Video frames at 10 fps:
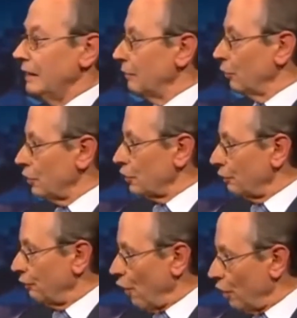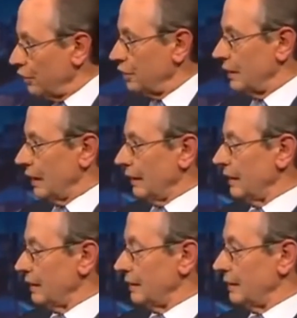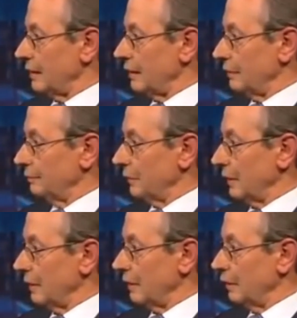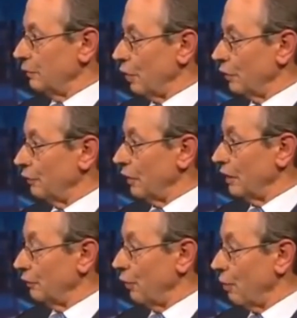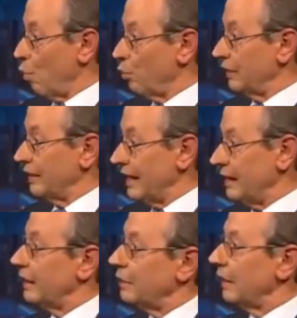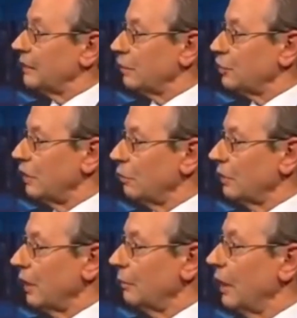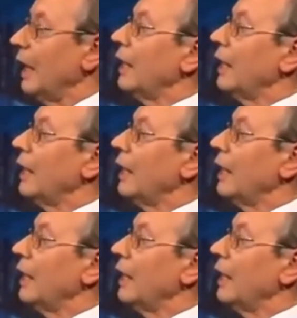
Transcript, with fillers: Ihr wurde sofort das äh, äh, Wort äh, verboten, jegliche weitere Stellungnahme,